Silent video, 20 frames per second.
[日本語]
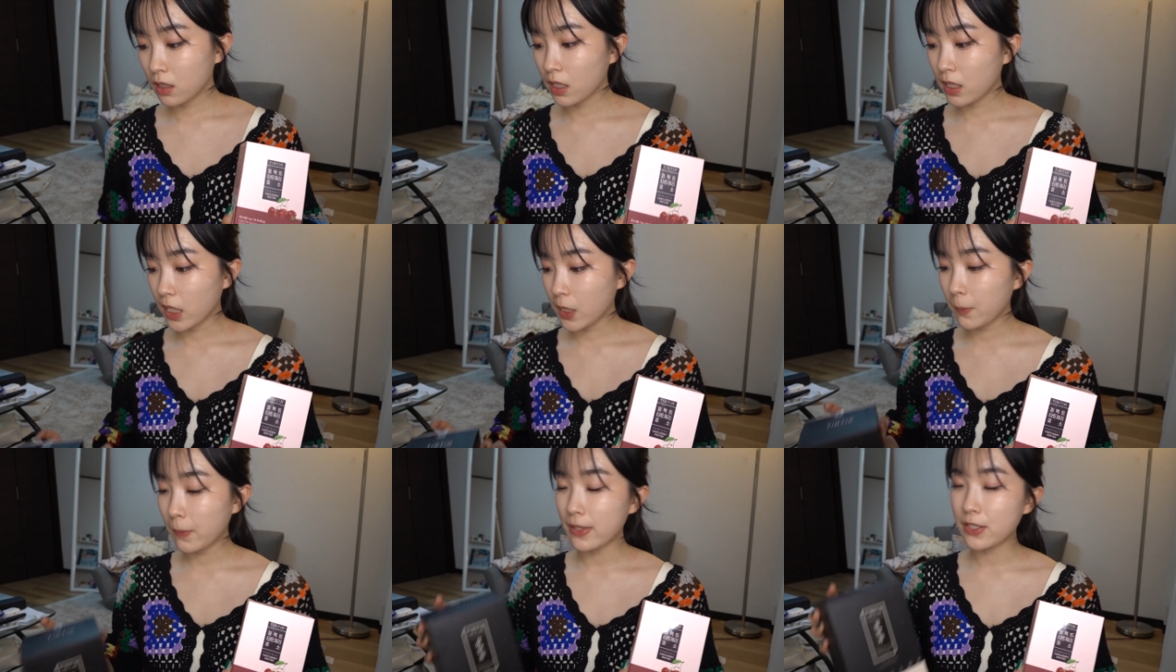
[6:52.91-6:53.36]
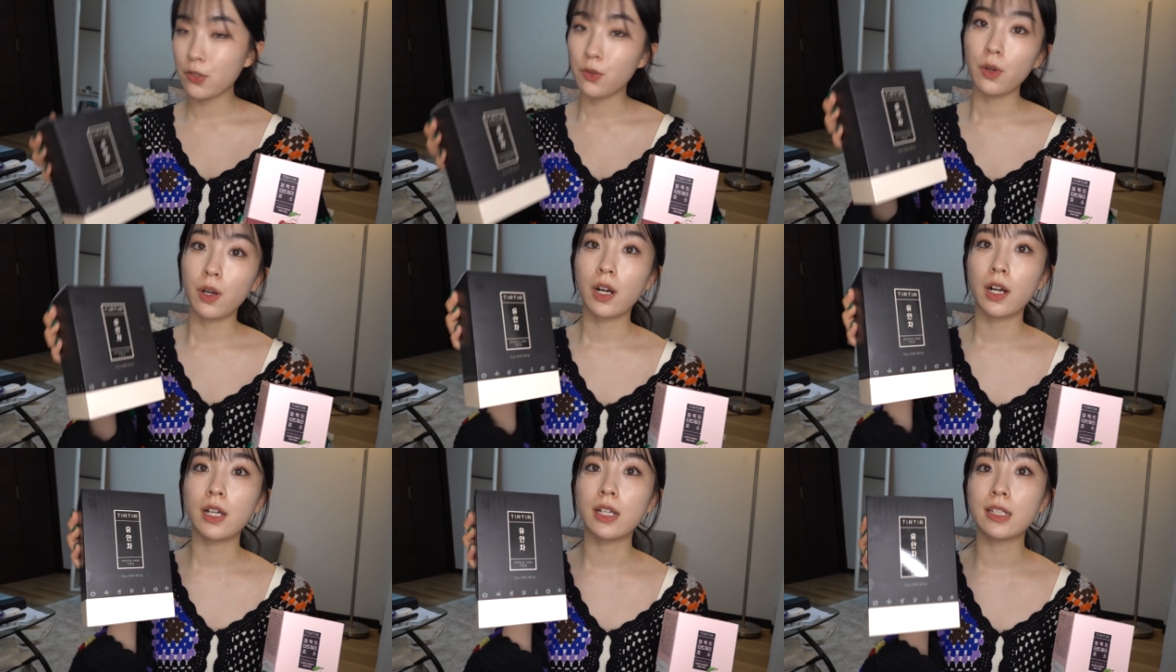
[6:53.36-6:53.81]
で、今
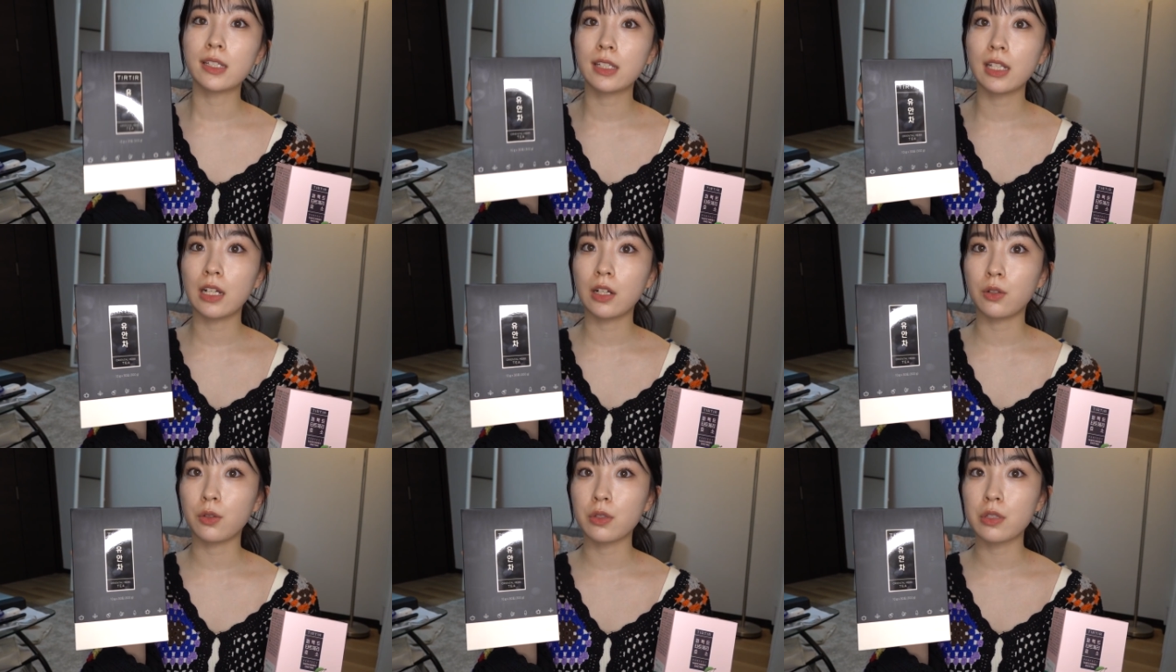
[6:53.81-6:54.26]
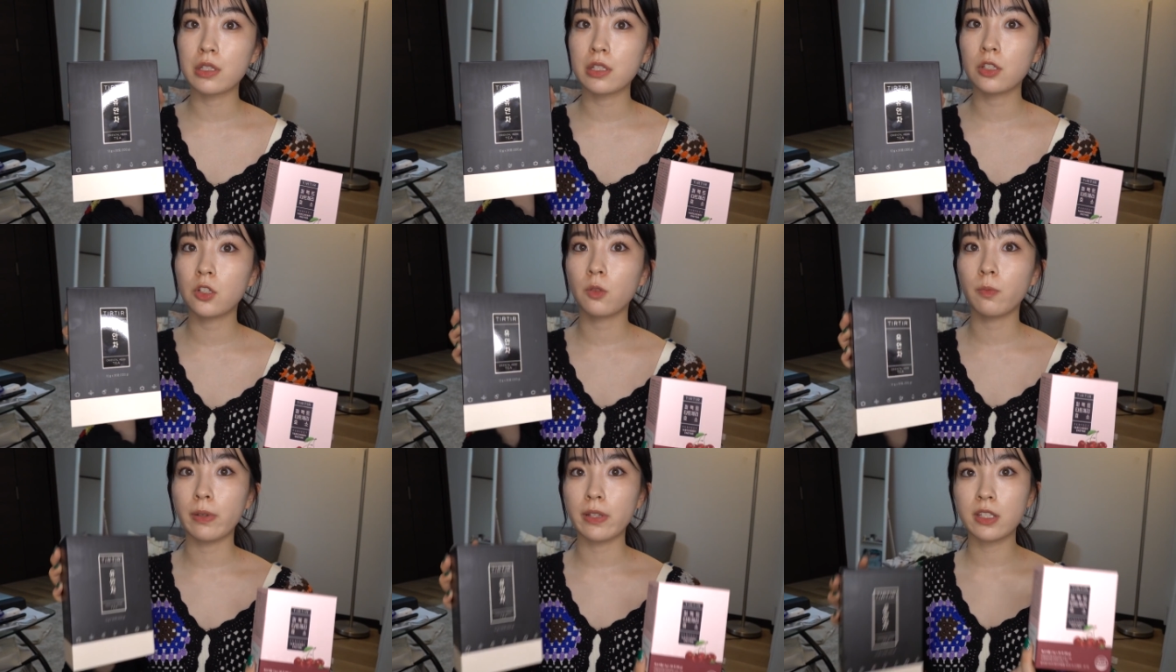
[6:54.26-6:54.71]
紹介したこっ
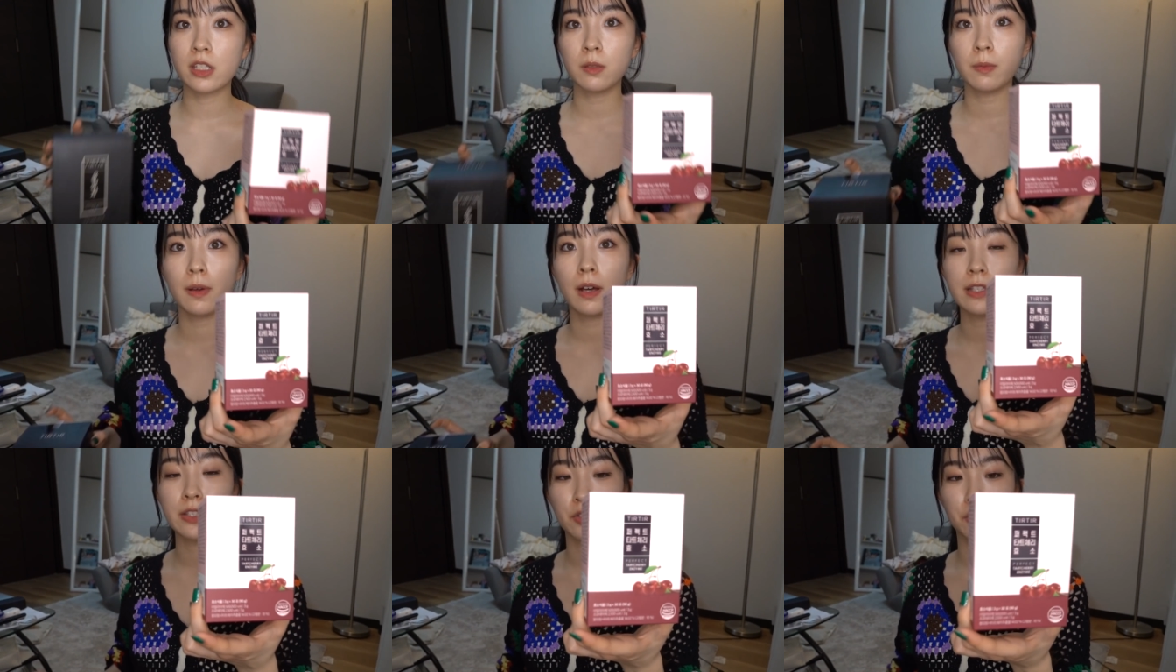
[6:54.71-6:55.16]
ちの別バー